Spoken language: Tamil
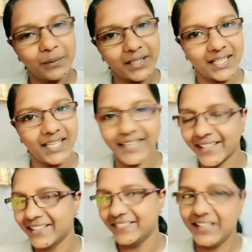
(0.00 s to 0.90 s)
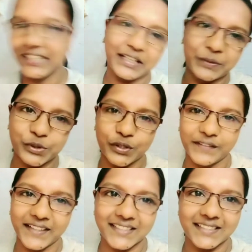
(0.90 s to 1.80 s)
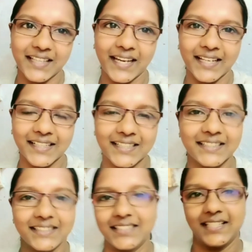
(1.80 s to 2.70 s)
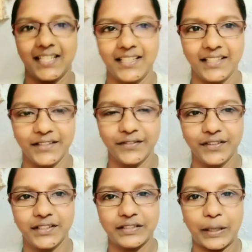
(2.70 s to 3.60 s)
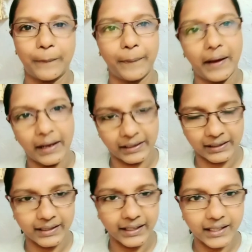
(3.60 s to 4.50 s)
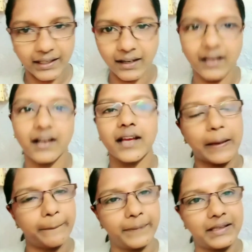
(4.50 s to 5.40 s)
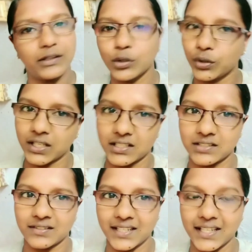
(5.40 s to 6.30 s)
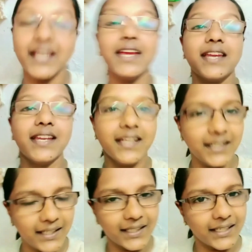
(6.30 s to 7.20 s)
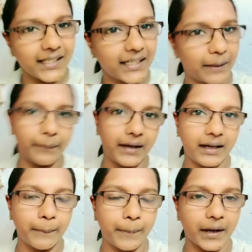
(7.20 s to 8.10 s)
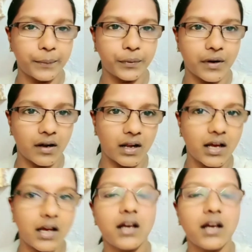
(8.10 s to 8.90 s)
மக்களே வெல்கம் டு அவர் சேனல் இந்த சேனல் ஃபர்ஸ்ட் டைம் பார்க்குறீங்கன்னா என் பேர் யோகேஸ்வரி இன்றைக்கி நம்ம என்ன பார்க்க போகிறோன்னா